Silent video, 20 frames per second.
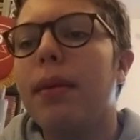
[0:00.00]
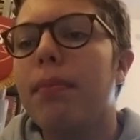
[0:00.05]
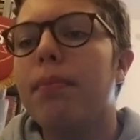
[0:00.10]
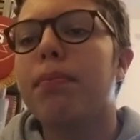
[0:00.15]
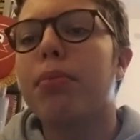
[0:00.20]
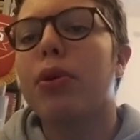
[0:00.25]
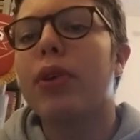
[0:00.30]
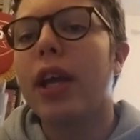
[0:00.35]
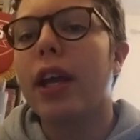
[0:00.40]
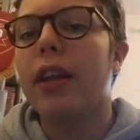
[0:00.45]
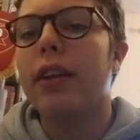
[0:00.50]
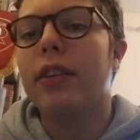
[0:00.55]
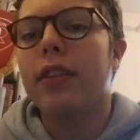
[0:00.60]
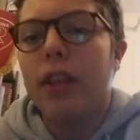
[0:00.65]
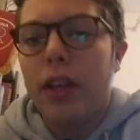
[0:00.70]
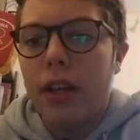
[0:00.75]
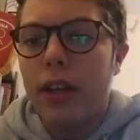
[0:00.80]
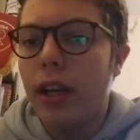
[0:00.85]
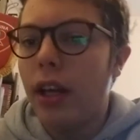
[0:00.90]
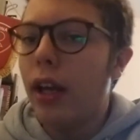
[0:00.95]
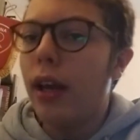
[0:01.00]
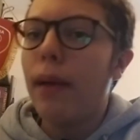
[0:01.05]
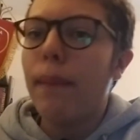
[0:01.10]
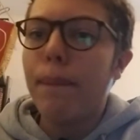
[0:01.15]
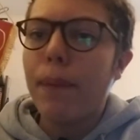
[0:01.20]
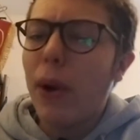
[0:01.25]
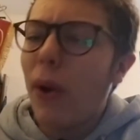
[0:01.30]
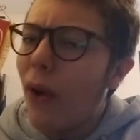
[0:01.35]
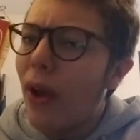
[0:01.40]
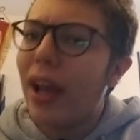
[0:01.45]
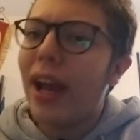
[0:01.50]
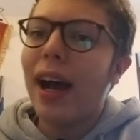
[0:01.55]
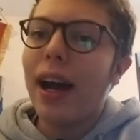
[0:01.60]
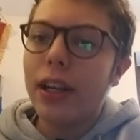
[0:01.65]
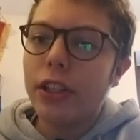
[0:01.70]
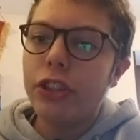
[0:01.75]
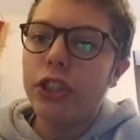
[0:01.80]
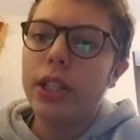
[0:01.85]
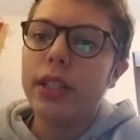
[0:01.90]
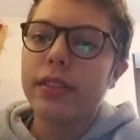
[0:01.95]
imponente, però è
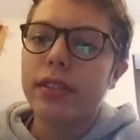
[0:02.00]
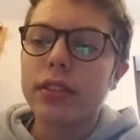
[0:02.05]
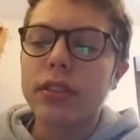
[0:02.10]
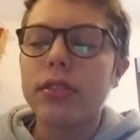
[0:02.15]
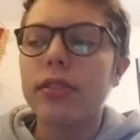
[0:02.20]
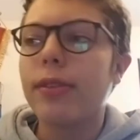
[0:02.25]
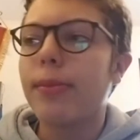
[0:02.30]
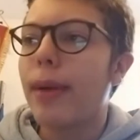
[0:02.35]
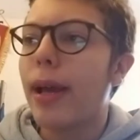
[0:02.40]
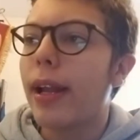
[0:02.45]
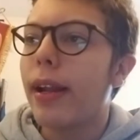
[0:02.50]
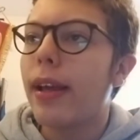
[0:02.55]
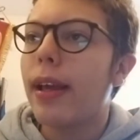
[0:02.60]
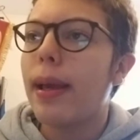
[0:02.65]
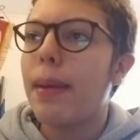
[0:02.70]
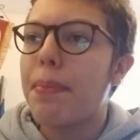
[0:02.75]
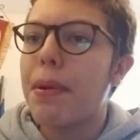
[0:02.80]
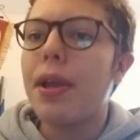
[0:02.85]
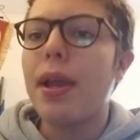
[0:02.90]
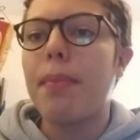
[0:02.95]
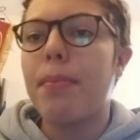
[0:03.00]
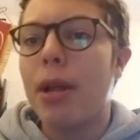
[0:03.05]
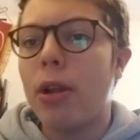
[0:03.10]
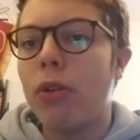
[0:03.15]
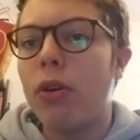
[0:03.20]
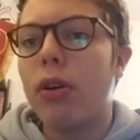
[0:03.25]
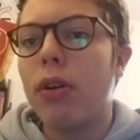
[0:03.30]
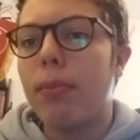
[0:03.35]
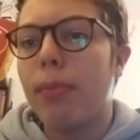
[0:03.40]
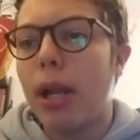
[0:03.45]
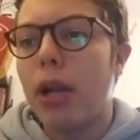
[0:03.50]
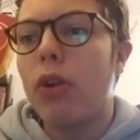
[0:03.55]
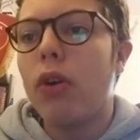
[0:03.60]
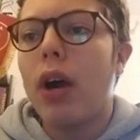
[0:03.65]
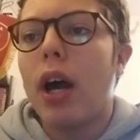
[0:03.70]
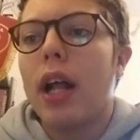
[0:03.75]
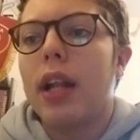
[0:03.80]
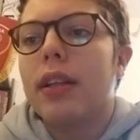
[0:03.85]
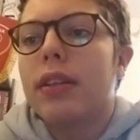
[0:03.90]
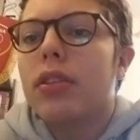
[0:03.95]
agile secondo me e poi è bello, è bello
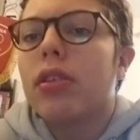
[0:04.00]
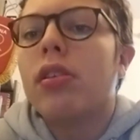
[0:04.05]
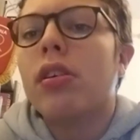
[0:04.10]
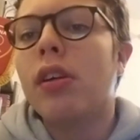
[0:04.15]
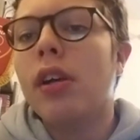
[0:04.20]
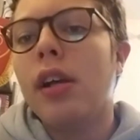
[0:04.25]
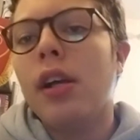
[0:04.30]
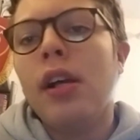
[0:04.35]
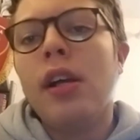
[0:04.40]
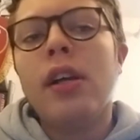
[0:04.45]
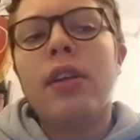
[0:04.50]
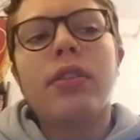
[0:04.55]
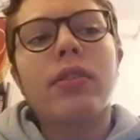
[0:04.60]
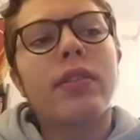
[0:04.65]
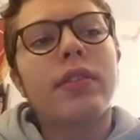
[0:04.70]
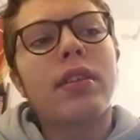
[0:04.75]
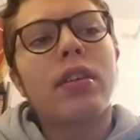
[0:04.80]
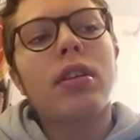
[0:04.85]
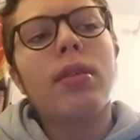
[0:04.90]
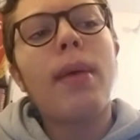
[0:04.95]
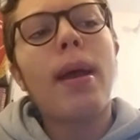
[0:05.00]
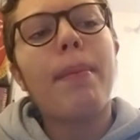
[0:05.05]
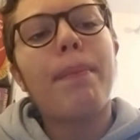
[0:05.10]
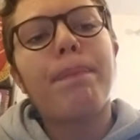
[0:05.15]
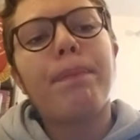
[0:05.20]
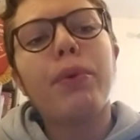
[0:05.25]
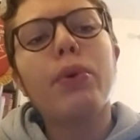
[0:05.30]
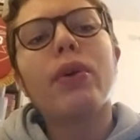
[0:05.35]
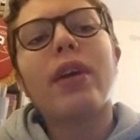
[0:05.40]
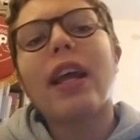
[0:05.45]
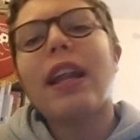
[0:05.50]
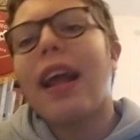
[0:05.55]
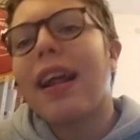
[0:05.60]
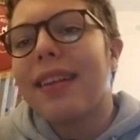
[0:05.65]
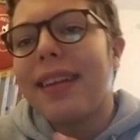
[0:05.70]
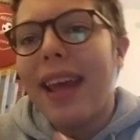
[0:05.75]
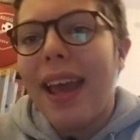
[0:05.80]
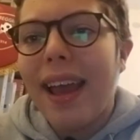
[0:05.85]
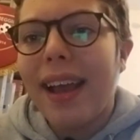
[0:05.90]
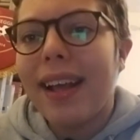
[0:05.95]
alto. Dunque secondo me più che la
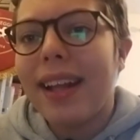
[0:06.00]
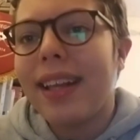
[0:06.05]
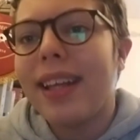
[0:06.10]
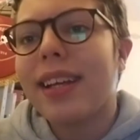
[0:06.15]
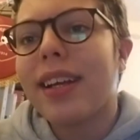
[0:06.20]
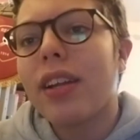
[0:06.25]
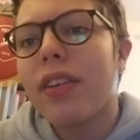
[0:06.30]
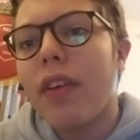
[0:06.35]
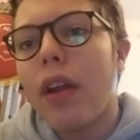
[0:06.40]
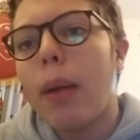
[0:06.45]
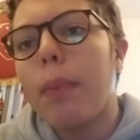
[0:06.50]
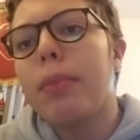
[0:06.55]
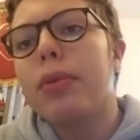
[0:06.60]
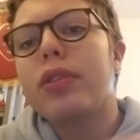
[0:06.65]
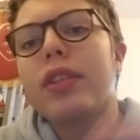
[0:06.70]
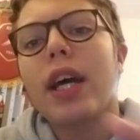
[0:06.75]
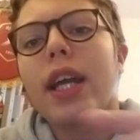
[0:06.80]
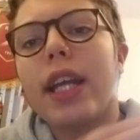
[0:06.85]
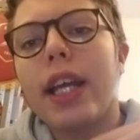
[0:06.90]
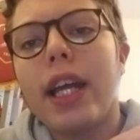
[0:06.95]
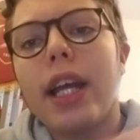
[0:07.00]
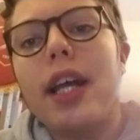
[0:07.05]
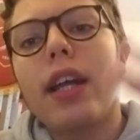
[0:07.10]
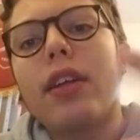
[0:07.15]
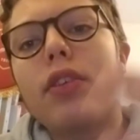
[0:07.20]
tecnica dovrebbe usare